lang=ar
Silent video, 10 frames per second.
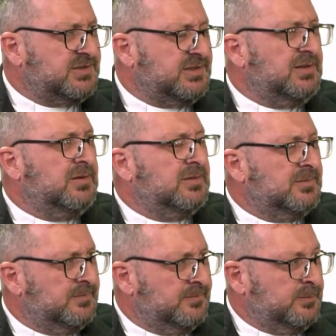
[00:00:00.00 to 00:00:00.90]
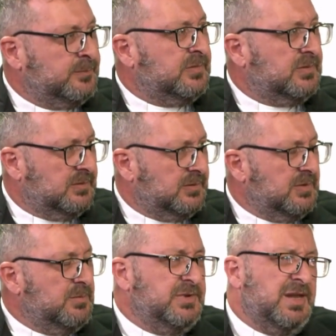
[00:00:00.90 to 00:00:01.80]
إضافة إلى العديد
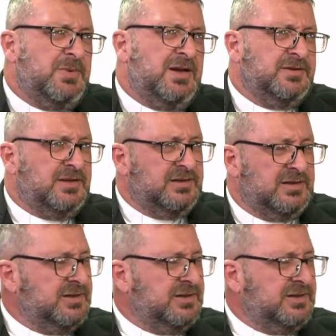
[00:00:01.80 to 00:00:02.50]
من المحاور